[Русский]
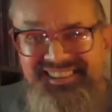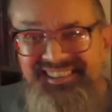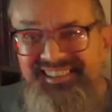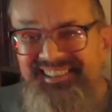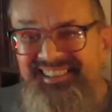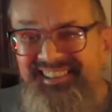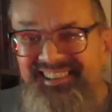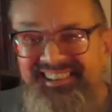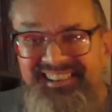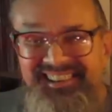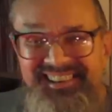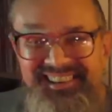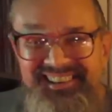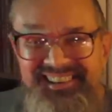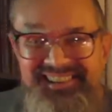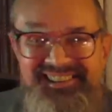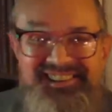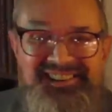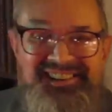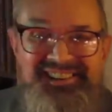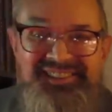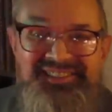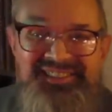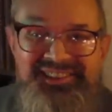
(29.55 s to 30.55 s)
такая
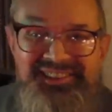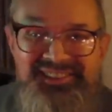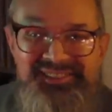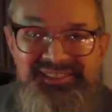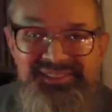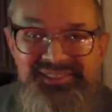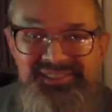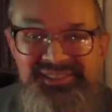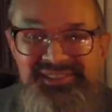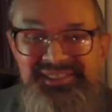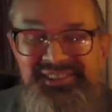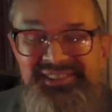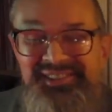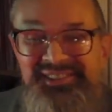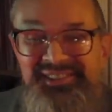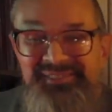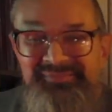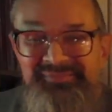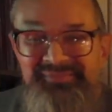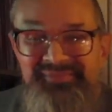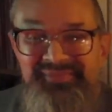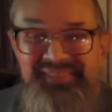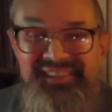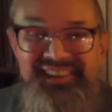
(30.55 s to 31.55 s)

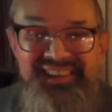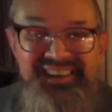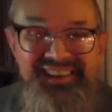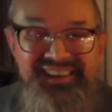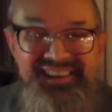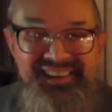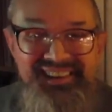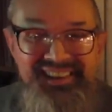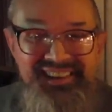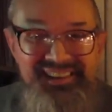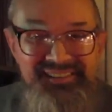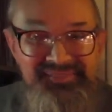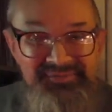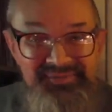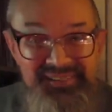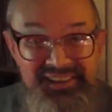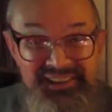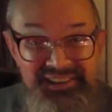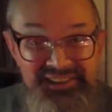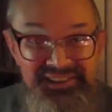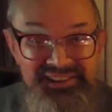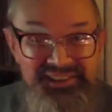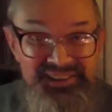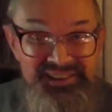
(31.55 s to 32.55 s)
захватывающая, такая
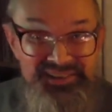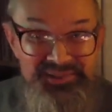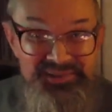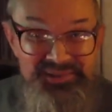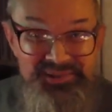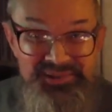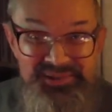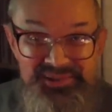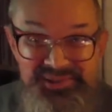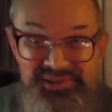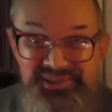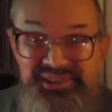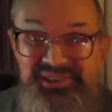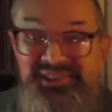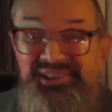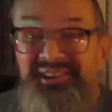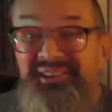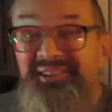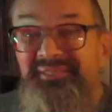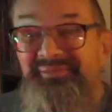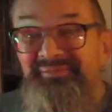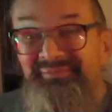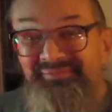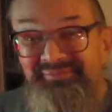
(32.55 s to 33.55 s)

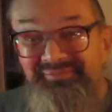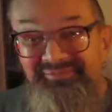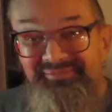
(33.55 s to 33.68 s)
интригующая.